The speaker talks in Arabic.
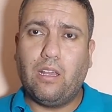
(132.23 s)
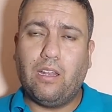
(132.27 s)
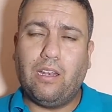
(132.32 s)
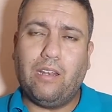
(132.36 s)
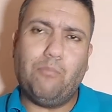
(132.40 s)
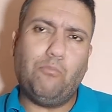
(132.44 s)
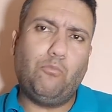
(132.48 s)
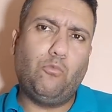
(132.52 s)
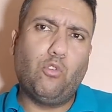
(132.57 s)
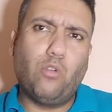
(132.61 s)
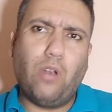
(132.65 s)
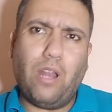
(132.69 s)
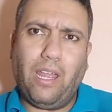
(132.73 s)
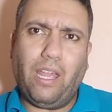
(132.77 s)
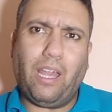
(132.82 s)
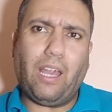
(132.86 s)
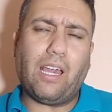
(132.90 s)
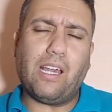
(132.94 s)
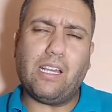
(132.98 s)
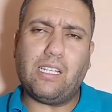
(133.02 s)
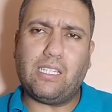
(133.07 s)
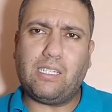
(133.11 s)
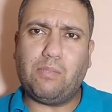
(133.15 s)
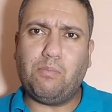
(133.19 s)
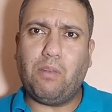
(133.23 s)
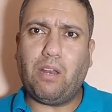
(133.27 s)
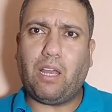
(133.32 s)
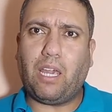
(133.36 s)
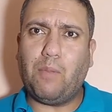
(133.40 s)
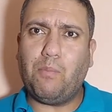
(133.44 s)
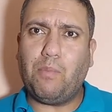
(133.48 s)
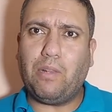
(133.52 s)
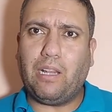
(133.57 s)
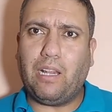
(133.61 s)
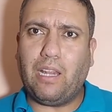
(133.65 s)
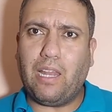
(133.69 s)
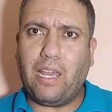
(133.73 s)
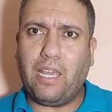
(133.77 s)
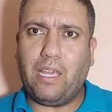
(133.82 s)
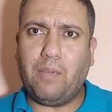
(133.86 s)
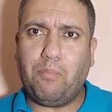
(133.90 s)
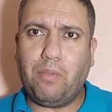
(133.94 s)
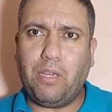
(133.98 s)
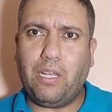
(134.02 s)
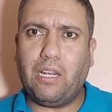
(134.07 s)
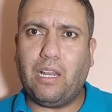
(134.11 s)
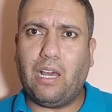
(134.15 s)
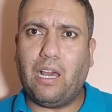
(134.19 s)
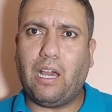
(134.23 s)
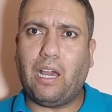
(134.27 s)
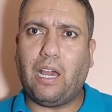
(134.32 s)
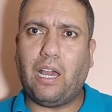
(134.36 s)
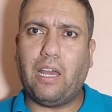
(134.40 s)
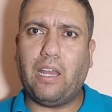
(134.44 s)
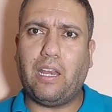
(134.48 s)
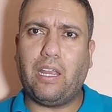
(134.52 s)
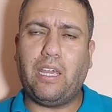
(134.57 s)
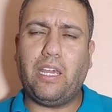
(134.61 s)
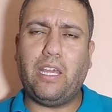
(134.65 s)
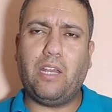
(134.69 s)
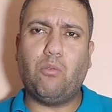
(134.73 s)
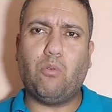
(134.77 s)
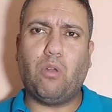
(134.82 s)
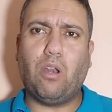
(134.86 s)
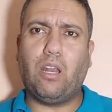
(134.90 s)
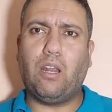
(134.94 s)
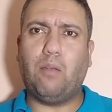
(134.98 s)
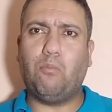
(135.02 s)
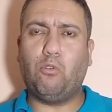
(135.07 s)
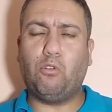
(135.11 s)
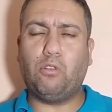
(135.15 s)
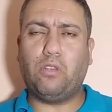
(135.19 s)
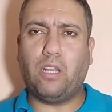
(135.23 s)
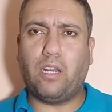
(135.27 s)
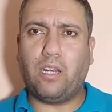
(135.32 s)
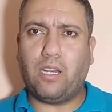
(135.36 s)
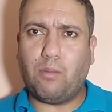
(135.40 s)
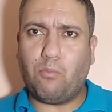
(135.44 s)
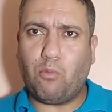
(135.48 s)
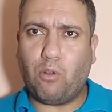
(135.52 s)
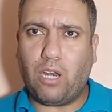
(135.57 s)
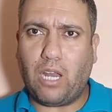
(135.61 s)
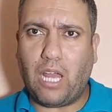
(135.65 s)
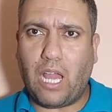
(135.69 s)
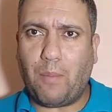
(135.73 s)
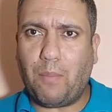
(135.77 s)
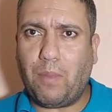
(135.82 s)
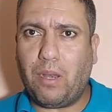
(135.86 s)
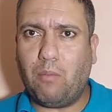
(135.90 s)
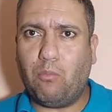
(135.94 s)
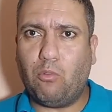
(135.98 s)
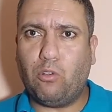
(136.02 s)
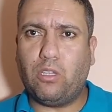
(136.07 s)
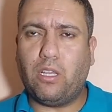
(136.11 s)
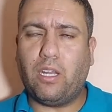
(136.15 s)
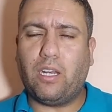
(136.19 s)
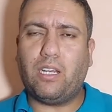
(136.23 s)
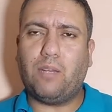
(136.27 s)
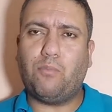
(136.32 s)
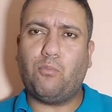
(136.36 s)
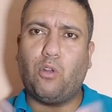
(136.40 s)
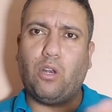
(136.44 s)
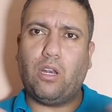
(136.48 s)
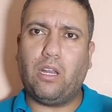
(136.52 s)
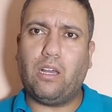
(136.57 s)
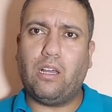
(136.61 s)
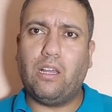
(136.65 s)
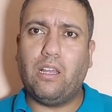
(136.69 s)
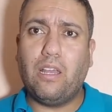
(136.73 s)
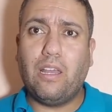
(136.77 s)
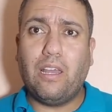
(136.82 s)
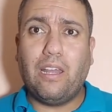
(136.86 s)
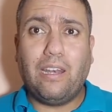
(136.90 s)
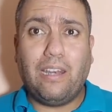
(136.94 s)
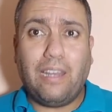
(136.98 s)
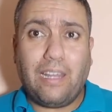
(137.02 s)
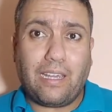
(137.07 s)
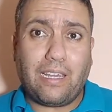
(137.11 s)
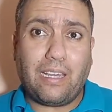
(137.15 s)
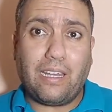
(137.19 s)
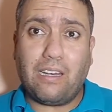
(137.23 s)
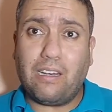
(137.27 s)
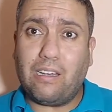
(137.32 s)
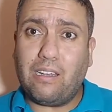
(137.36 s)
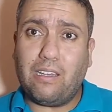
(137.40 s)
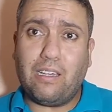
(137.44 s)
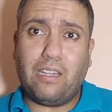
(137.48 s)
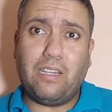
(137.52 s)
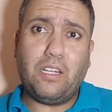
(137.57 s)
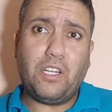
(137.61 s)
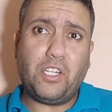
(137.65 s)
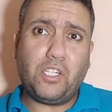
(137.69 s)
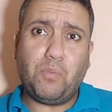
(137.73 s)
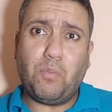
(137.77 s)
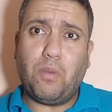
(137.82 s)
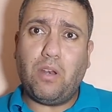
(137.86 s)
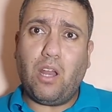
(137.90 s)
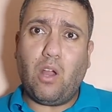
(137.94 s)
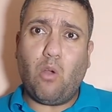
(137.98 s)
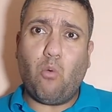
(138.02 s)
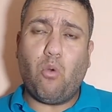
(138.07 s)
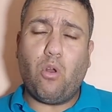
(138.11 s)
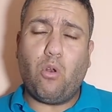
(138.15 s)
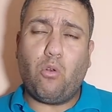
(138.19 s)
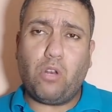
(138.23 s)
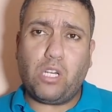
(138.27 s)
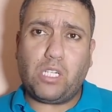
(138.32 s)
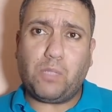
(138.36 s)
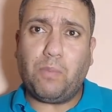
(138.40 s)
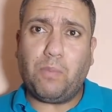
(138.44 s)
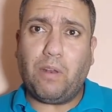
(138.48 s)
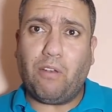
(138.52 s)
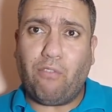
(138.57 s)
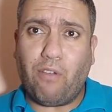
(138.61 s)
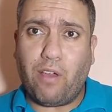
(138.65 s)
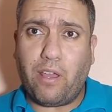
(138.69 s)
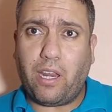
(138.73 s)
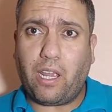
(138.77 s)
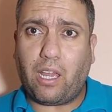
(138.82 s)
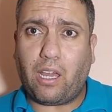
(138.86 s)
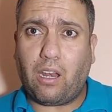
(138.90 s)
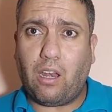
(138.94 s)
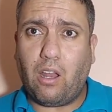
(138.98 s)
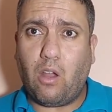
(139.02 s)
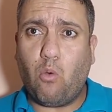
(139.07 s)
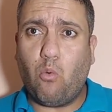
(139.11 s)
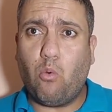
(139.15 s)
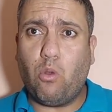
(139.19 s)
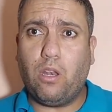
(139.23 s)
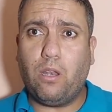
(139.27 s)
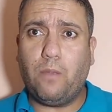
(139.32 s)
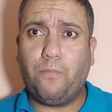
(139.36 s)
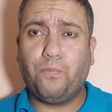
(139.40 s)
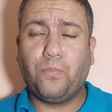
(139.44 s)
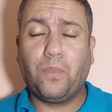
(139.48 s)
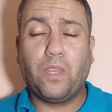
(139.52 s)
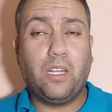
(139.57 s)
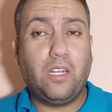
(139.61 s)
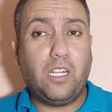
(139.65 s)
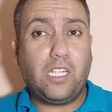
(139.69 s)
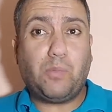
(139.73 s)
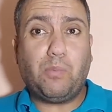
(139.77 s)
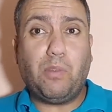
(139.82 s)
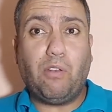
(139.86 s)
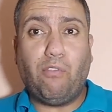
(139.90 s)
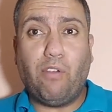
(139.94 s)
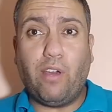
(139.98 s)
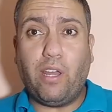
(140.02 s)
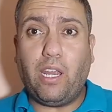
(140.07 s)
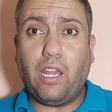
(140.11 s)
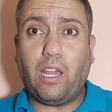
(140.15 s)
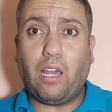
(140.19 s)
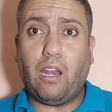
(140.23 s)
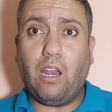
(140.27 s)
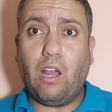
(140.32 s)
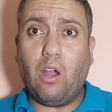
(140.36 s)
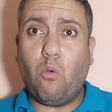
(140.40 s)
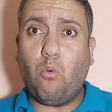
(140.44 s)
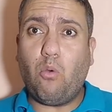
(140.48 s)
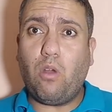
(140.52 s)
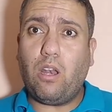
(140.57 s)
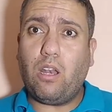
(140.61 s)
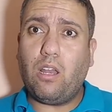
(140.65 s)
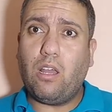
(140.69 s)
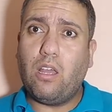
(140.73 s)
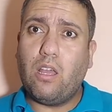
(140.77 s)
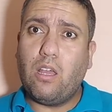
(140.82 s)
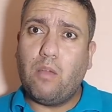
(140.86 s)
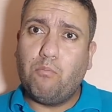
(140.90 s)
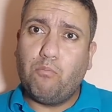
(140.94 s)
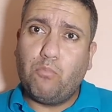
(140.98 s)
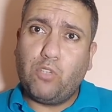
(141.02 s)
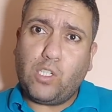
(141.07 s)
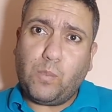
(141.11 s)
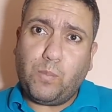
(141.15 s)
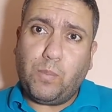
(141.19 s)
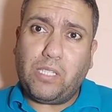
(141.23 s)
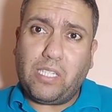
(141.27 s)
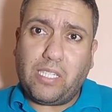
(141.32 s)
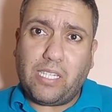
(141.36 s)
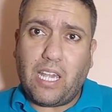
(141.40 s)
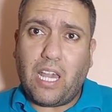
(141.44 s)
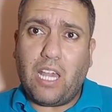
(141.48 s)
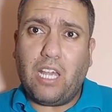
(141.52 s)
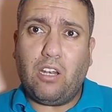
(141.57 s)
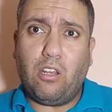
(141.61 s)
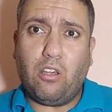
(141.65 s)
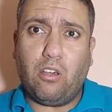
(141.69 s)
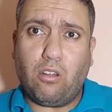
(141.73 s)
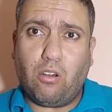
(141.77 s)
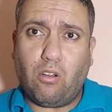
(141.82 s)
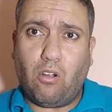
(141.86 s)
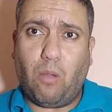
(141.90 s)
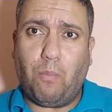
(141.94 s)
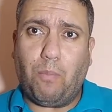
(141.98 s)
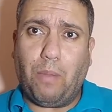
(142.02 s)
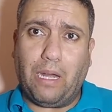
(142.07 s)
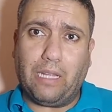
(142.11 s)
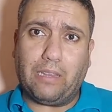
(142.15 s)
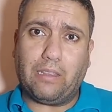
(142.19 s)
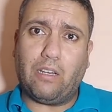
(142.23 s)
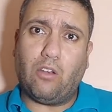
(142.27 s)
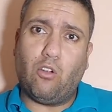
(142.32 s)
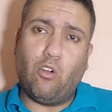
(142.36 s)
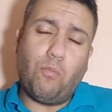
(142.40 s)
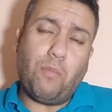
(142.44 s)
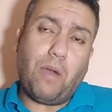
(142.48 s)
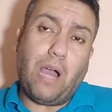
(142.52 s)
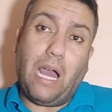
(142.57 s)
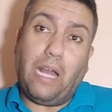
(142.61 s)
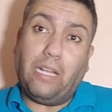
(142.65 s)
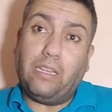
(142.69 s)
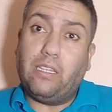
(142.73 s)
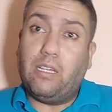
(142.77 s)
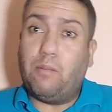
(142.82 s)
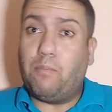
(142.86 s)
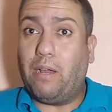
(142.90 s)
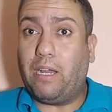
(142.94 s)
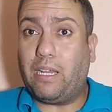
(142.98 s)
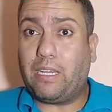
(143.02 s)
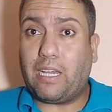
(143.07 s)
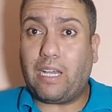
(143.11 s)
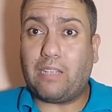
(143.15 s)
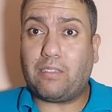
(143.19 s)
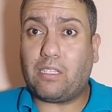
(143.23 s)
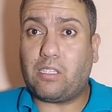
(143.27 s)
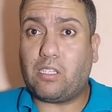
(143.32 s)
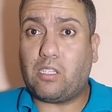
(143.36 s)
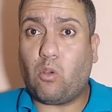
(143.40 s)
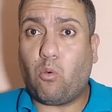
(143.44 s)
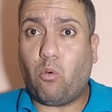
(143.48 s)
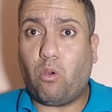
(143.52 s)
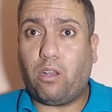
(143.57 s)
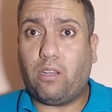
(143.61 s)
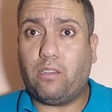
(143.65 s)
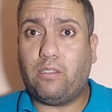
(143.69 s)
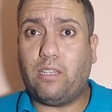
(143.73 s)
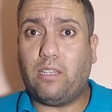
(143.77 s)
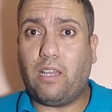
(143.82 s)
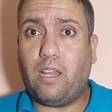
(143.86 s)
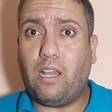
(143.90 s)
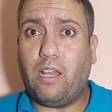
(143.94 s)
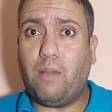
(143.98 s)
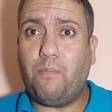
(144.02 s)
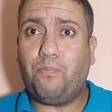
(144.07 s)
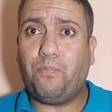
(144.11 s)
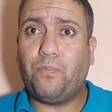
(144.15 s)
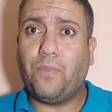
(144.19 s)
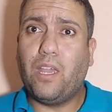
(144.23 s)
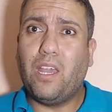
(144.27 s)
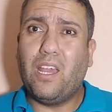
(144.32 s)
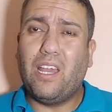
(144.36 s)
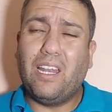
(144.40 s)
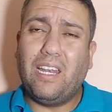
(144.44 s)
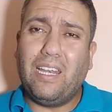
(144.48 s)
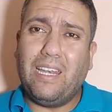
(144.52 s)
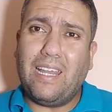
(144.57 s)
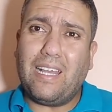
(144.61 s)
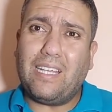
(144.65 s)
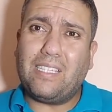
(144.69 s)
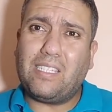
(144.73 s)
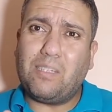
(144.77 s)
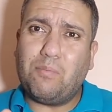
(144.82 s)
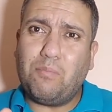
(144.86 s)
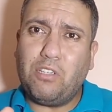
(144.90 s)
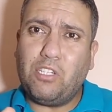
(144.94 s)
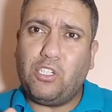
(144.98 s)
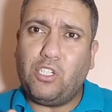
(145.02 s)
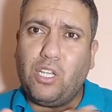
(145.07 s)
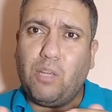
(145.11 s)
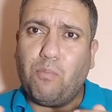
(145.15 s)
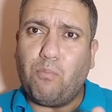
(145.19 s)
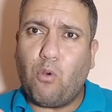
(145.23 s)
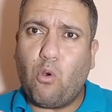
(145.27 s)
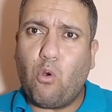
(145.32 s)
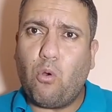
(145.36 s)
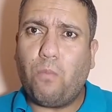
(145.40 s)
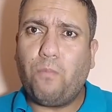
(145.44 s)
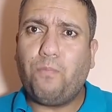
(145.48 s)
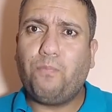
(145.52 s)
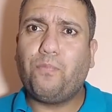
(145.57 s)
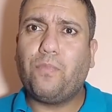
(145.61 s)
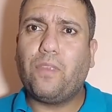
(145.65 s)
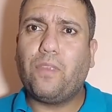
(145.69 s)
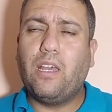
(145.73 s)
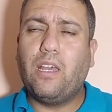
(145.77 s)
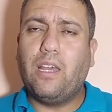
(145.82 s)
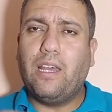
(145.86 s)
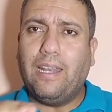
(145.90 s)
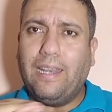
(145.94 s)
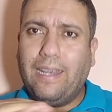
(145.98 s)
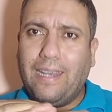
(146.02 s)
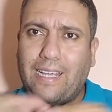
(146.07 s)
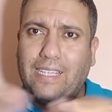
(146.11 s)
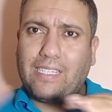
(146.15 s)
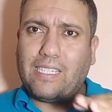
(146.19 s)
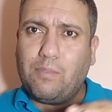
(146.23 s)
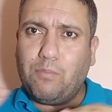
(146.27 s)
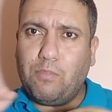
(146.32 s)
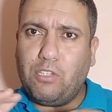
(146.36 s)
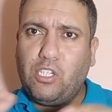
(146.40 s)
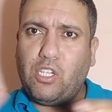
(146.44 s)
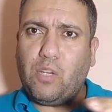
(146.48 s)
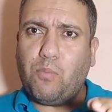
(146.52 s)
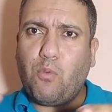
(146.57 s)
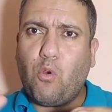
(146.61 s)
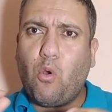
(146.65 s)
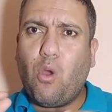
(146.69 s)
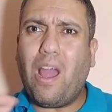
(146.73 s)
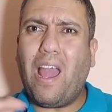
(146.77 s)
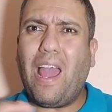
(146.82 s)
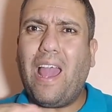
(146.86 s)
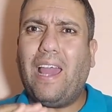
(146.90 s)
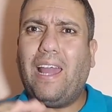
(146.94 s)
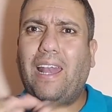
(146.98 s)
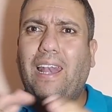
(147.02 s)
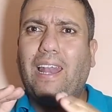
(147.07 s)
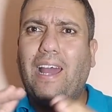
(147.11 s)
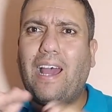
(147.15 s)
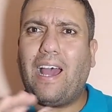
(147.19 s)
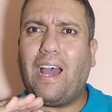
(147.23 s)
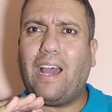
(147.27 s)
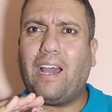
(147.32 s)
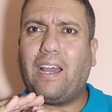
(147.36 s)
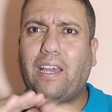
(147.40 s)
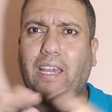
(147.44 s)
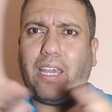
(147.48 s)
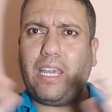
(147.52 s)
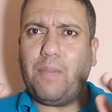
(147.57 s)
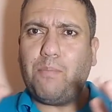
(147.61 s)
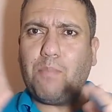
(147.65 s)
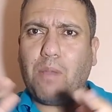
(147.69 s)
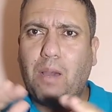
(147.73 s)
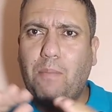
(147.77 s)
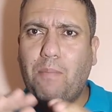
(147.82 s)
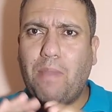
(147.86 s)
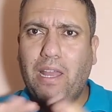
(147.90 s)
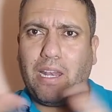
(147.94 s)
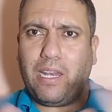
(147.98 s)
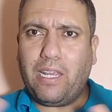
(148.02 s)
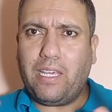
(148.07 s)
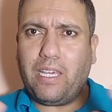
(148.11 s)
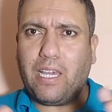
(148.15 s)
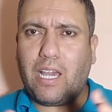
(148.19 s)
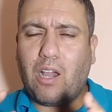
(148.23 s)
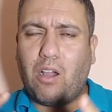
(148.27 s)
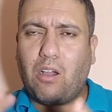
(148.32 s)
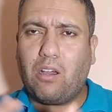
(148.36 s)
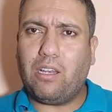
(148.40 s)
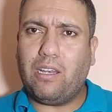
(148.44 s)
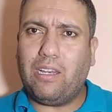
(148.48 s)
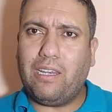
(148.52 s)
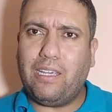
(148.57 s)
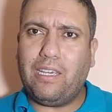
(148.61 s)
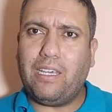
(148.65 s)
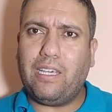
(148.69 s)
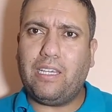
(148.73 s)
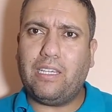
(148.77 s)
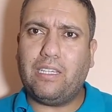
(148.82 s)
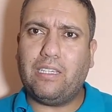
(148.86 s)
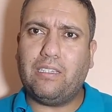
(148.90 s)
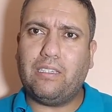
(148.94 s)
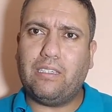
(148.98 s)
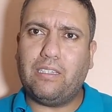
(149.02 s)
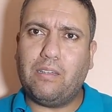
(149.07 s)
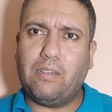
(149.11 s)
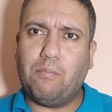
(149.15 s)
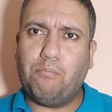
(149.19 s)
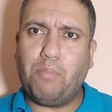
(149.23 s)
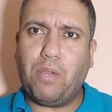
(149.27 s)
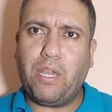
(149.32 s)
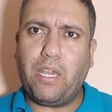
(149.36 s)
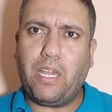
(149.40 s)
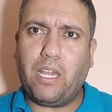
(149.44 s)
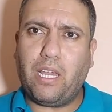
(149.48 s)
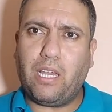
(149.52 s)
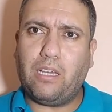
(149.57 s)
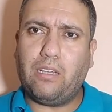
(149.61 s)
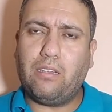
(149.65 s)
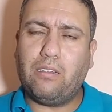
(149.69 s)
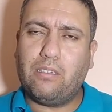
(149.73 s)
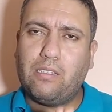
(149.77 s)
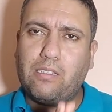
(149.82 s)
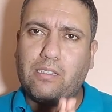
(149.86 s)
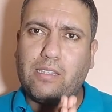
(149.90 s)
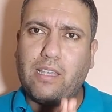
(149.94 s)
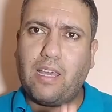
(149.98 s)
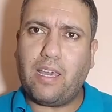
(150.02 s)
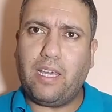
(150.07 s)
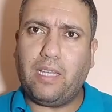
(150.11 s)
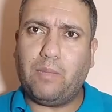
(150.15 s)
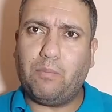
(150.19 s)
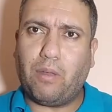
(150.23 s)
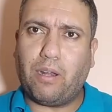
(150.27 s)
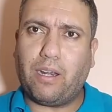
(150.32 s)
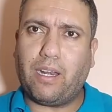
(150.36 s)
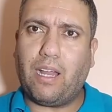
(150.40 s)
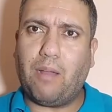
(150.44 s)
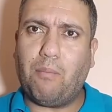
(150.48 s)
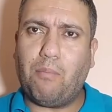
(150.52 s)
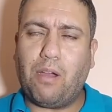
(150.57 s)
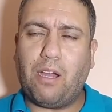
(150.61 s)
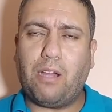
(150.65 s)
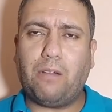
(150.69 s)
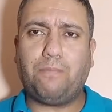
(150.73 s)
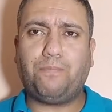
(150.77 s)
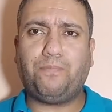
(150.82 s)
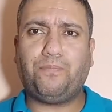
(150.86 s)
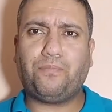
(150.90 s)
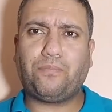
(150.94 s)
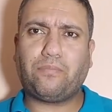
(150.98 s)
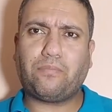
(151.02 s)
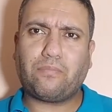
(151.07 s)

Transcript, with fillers: دون انقاص من قيمه اللاعبين الاخرين ولا المدرب ولا عمل المدرب ولا لكن النجم الاول ونجم الفريق الاول نجم الفريق الاول مش بالسهل يروح باطل هما عندهم هكا تصور نتاعهم لازم يجيبوا لازم يجيبوا اعلى قيمه ماليه لبيع آه، سعيد بالرحمه